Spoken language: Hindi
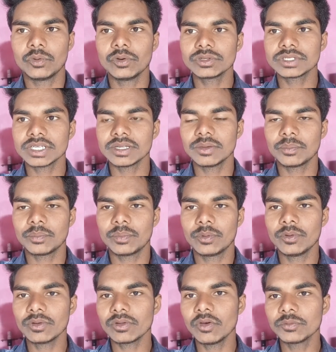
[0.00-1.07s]
फोर
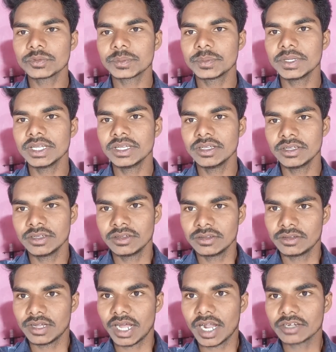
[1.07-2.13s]
फोर ओम्स पे
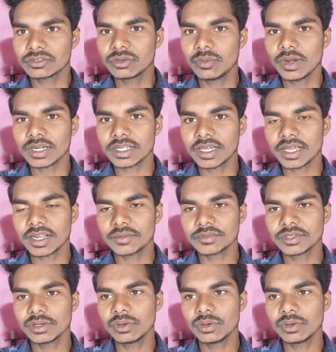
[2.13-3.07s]
800 वाट का आराम